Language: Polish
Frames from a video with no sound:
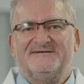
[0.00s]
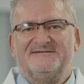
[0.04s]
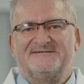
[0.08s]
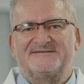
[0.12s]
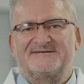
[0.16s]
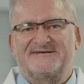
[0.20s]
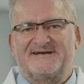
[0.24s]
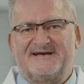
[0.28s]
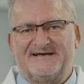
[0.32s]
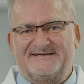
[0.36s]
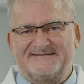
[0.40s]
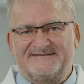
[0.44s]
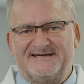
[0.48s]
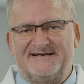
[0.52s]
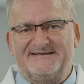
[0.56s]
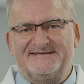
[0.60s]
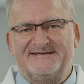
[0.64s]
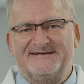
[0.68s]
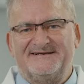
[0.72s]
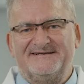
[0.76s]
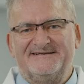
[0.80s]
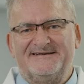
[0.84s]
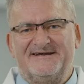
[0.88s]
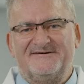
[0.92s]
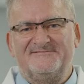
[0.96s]

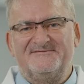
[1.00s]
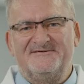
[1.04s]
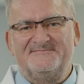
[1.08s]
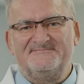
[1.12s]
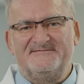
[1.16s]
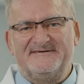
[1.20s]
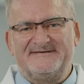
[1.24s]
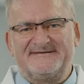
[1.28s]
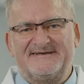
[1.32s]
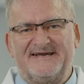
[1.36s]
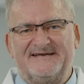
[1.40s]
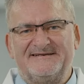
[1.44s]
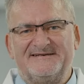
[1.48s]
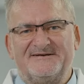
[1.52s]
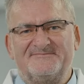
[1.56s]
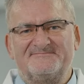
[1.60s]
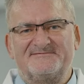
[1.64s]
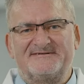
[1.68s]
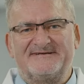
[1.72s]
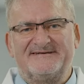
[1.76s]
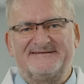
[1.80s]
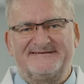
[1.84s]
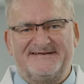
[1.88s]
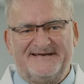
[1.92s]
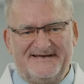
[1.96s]
skazanych na wypisanie
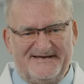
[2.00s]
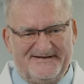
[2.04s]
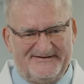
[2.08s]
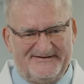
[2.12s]
przeze